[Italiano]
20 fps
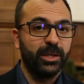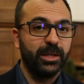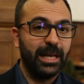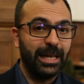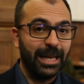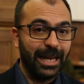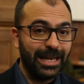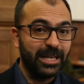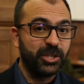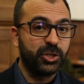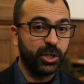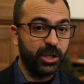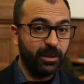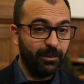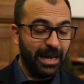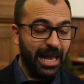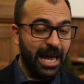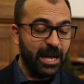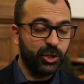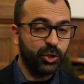della legge di
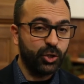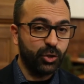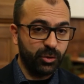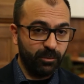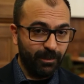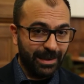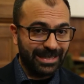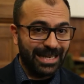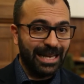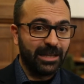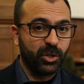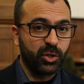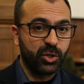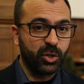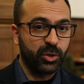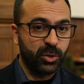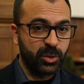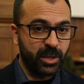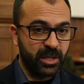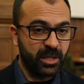bilancio,
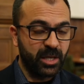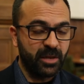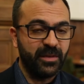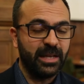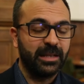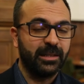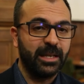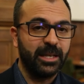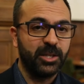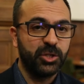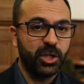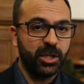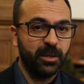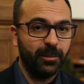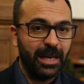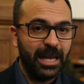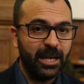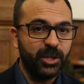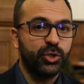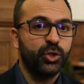basandosi sugli interventi legge di
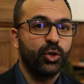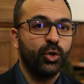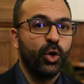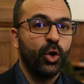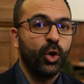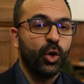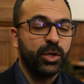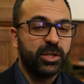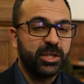bilancio,